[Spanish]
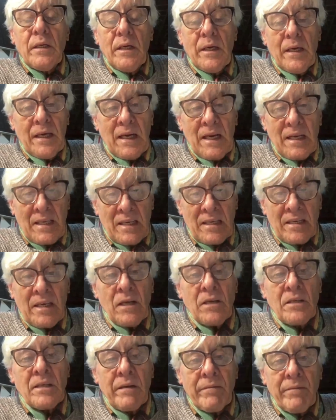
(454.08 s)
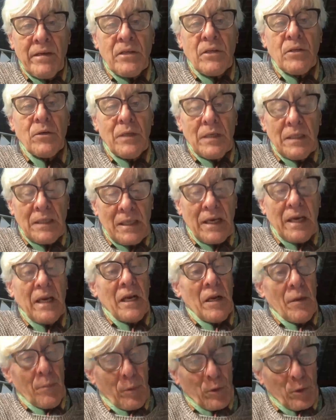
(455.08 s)
y gracias al servicio de
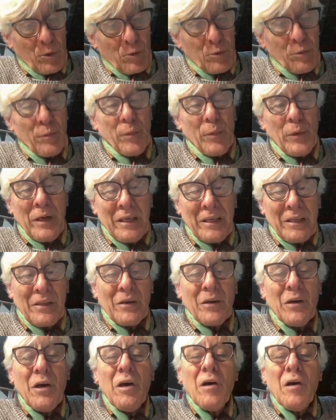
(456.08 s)
trenes, por supuesto,